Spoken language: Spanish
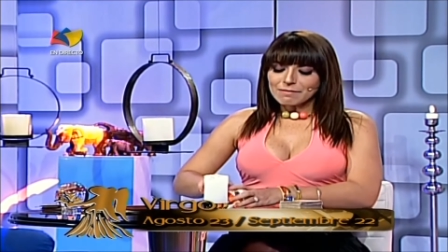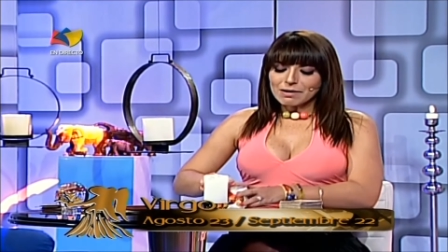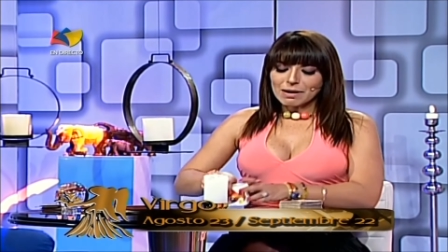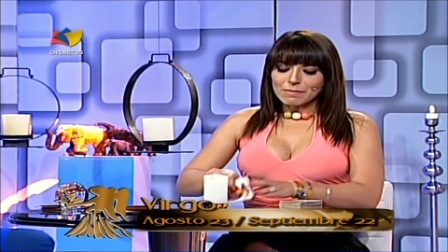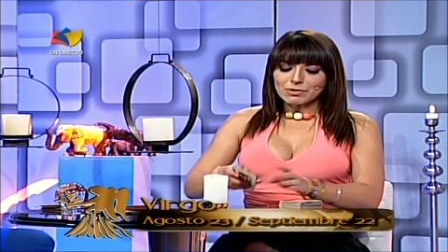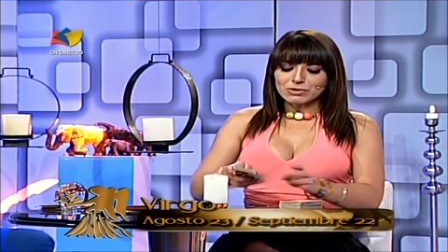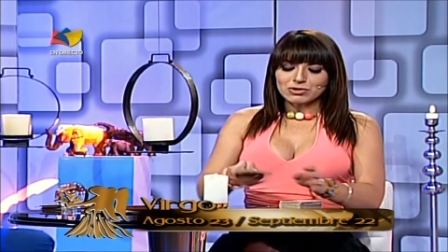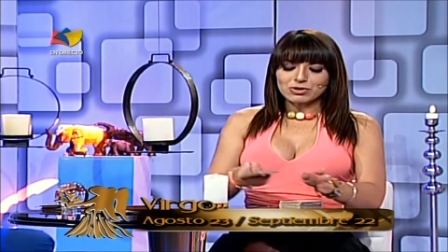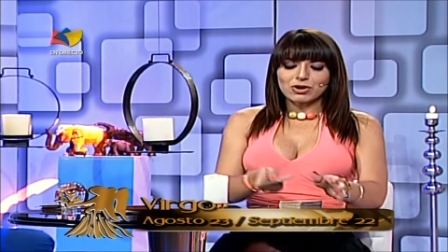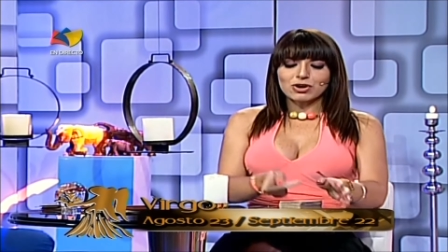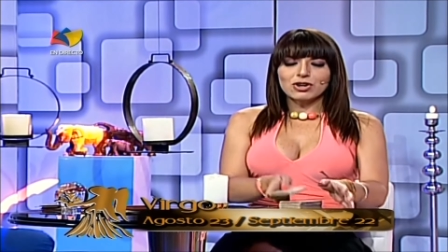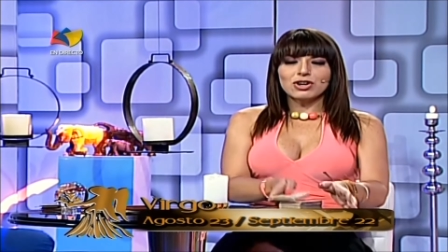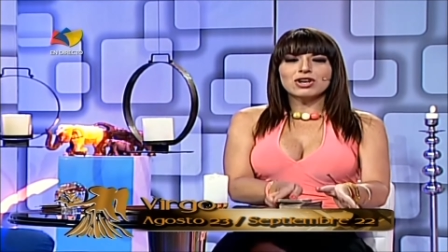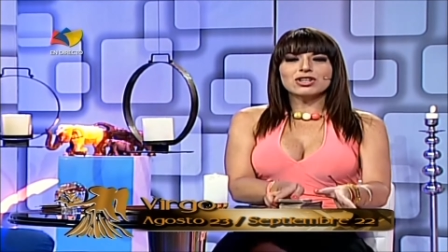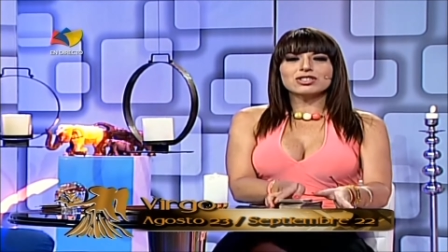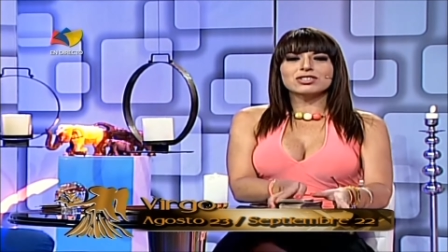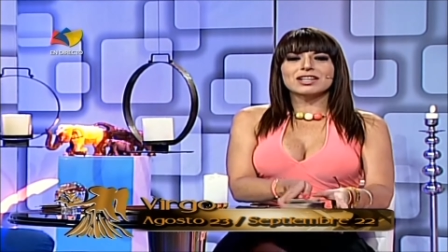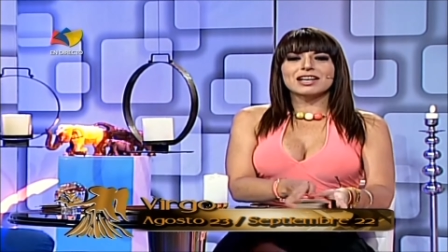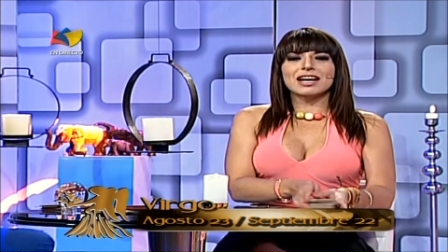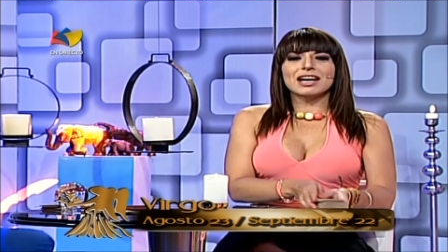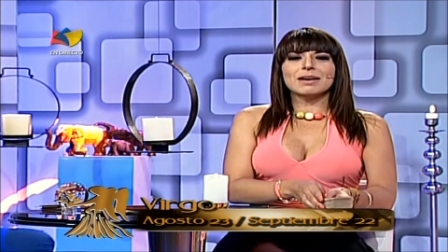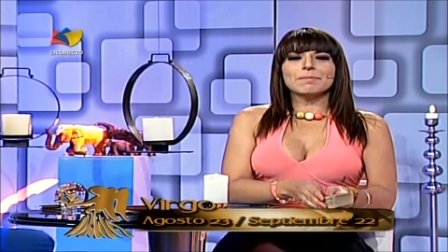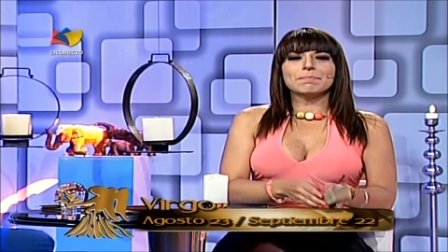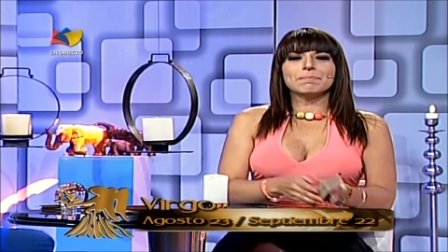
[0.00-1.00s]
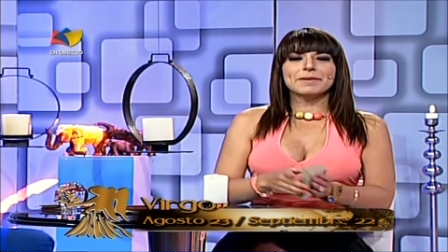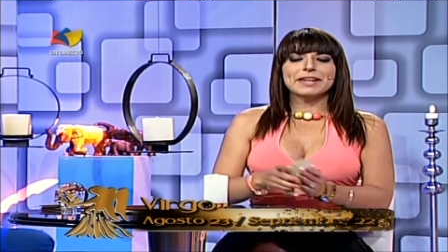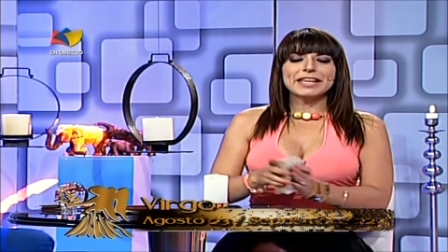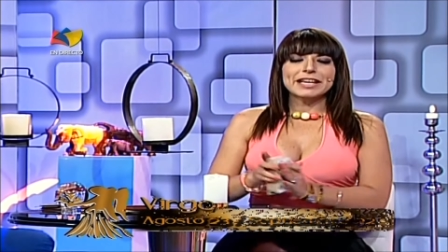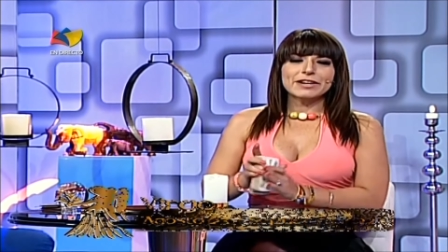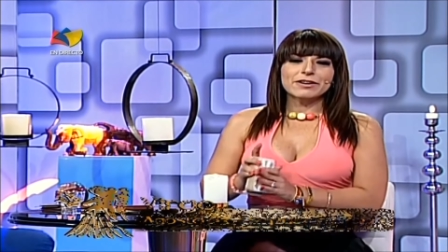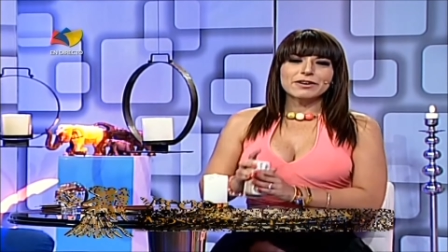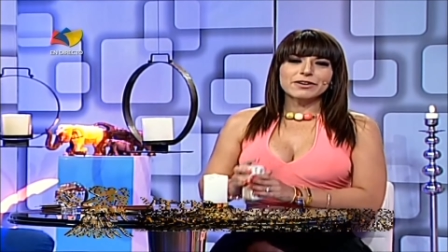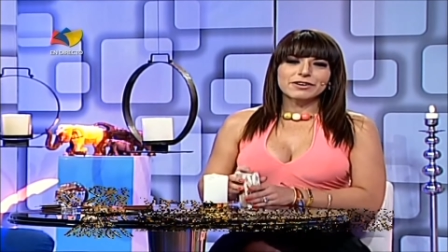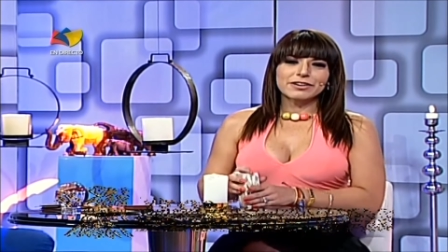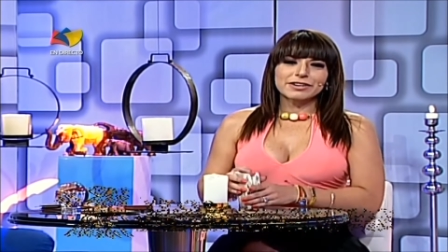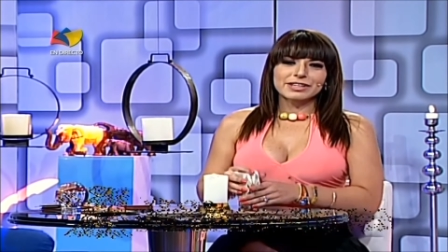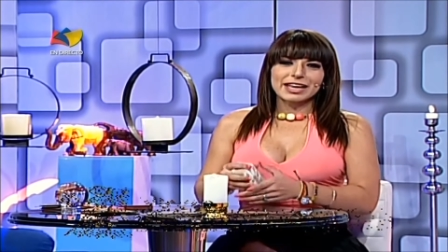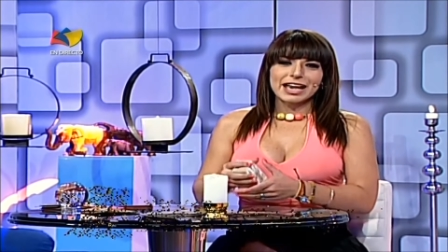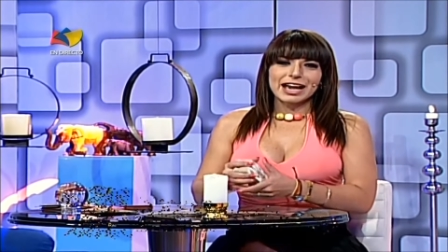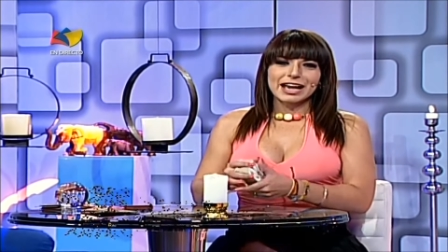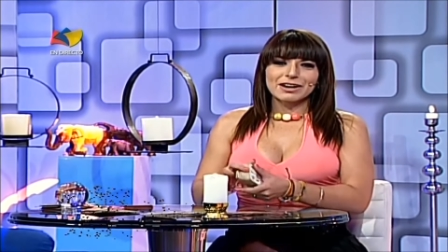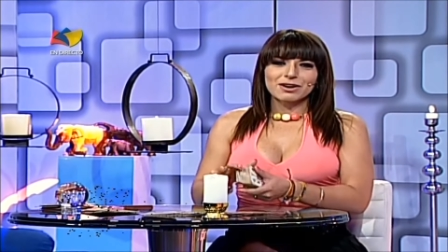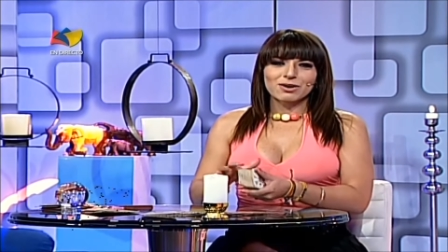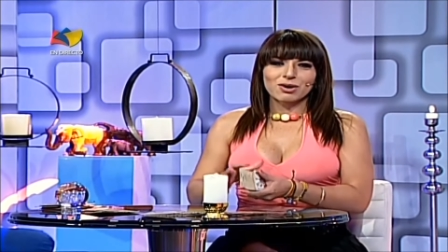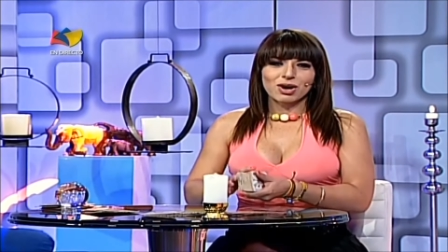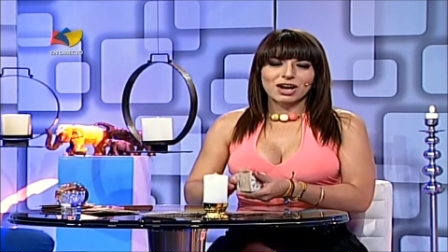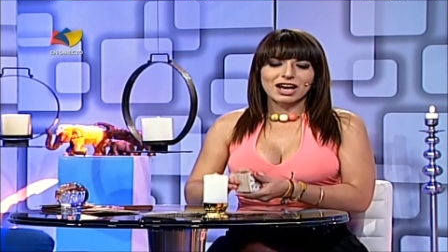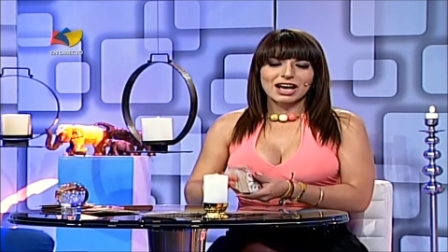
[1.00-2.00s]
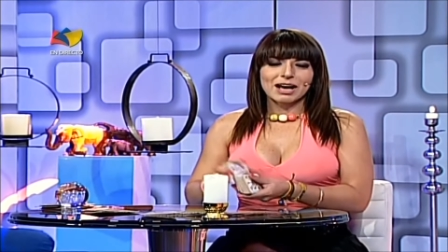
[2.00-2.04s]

Vamos con los capricornianos.